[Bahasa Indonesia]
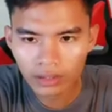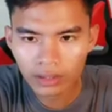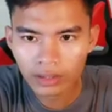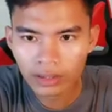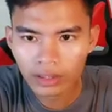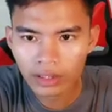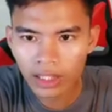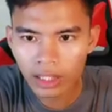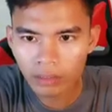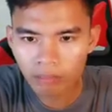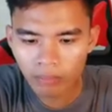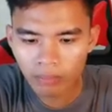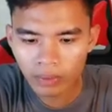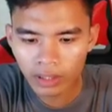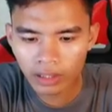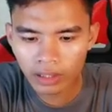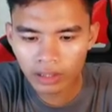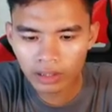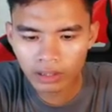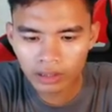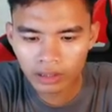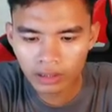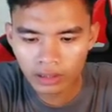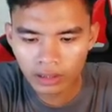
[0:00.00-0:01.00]
dapat
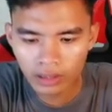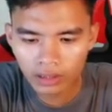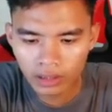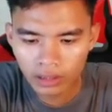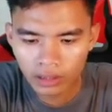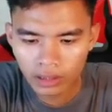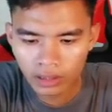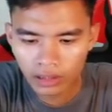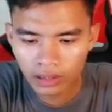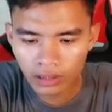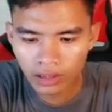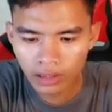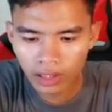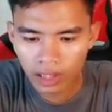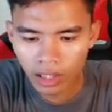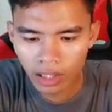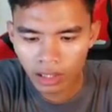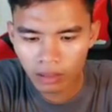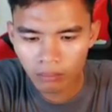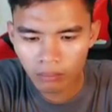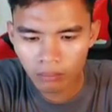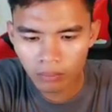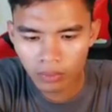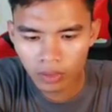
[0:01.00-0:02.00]
nggak
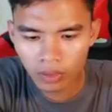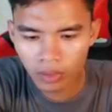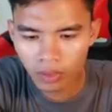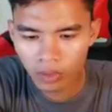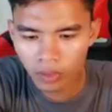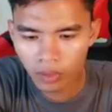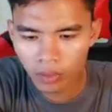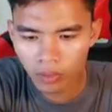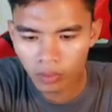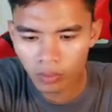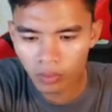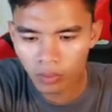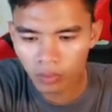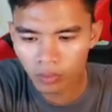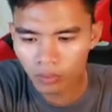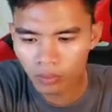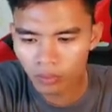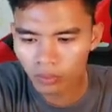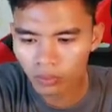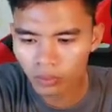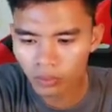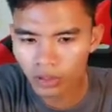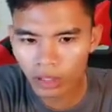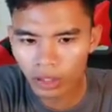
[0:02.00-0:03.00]
bro
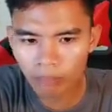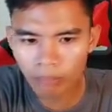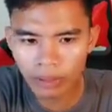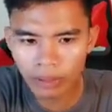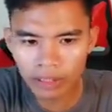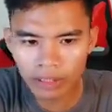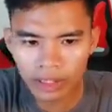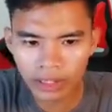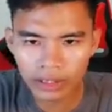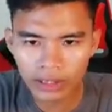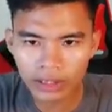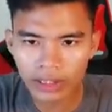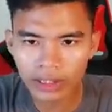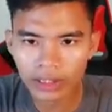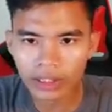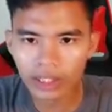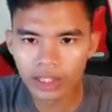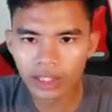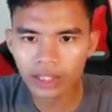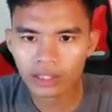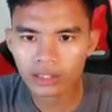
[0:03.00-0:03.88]
dapat nggak dia ya